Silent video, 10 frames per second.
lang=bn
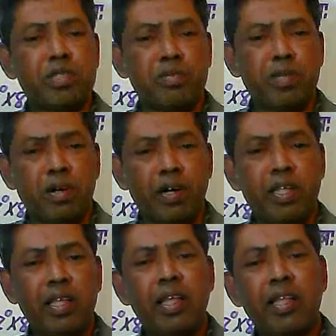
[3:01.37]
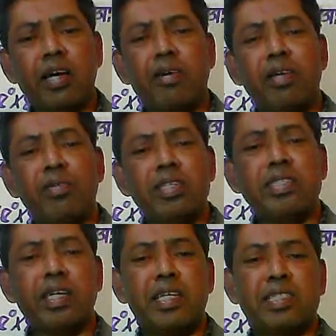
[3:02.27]
পশ্চিমে হয় তাহলে ওই
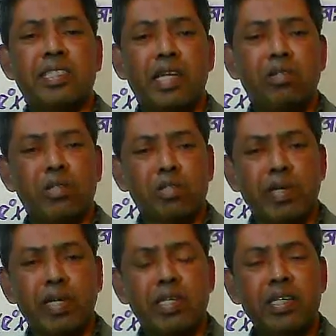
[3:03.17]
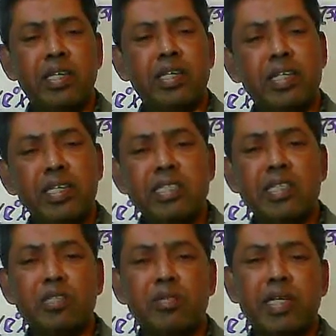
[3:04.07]
স্থানের স্থানীয় সময়
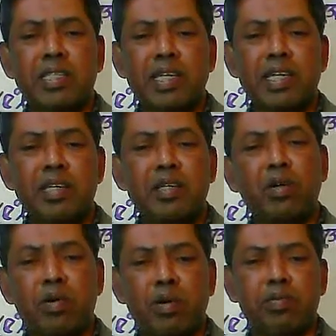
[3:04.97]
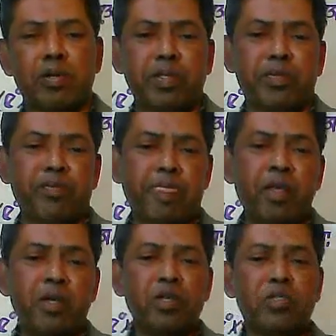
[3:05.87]
গ্রিনিসের সময় থেকে কম হবে
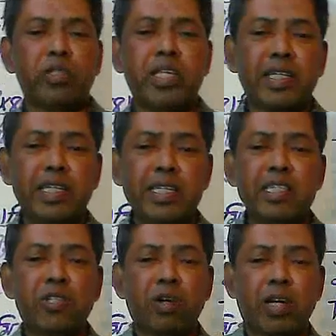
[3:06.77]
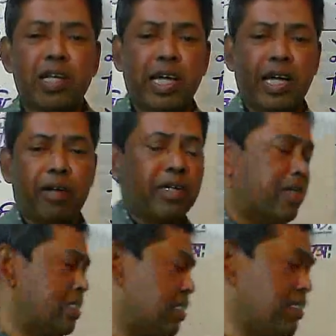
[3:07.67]
যদি গ্রিনিসে সকাল এগারোটা
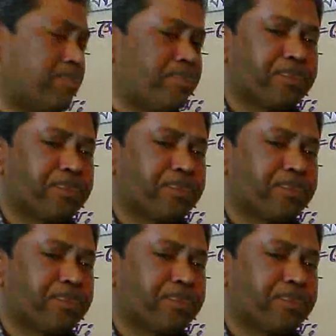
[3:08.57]
বাজে